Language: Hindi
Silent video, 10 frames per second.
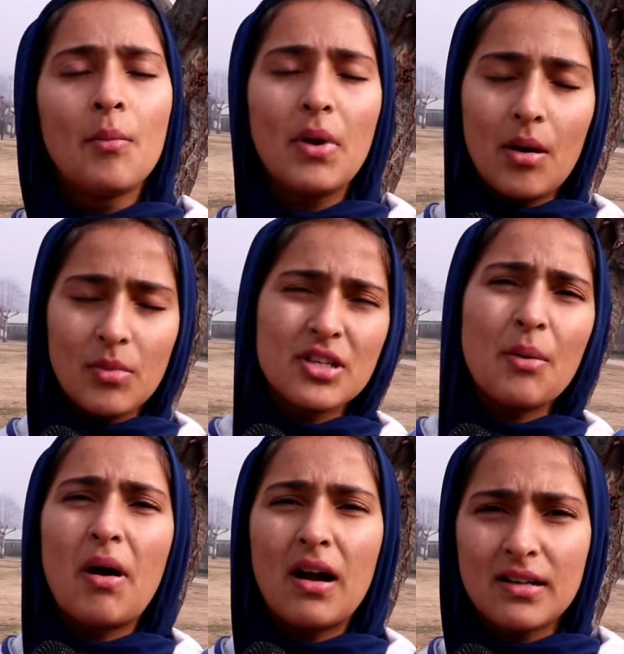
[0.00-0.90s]
मैं
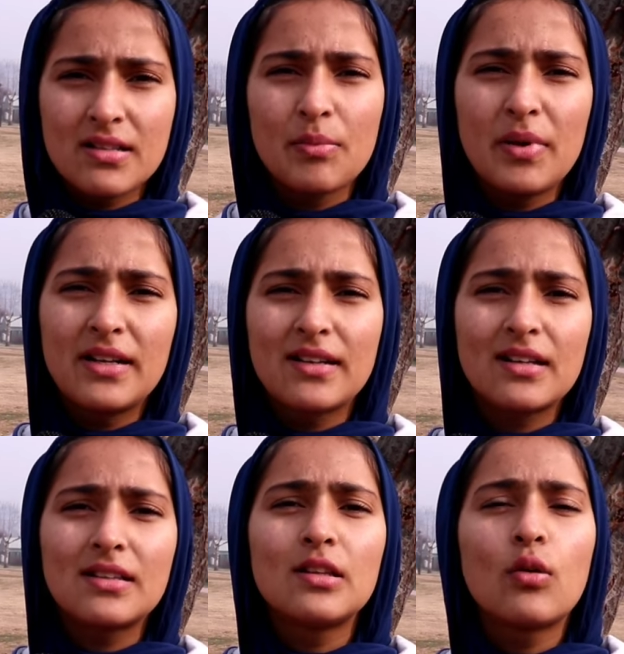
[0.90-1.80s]
हमेशा पार्टिसिपेट
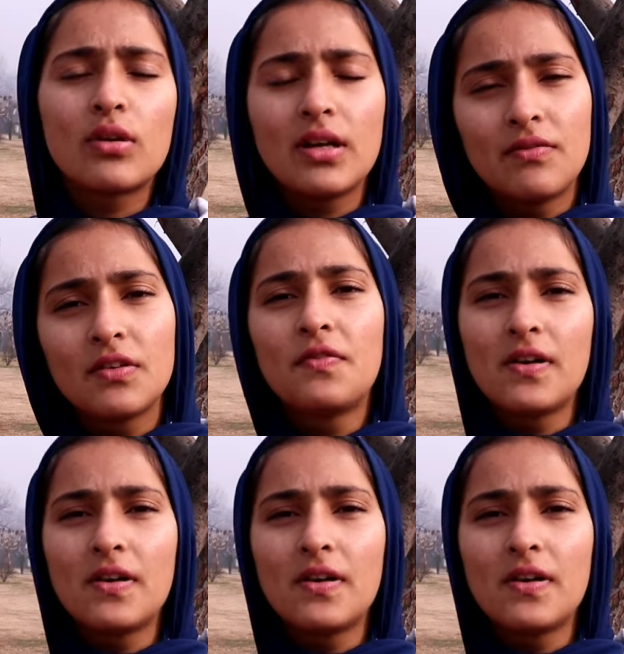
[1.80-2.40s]
करती थी और इवन